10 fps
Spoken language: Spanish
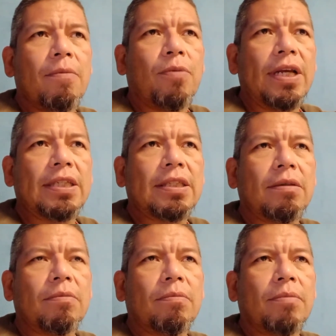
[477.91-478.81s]

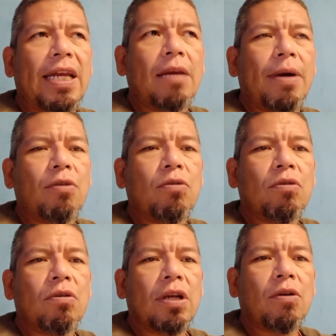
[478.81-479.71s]
pues va a llevar
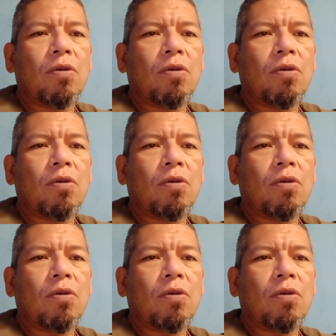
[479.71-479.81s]
un,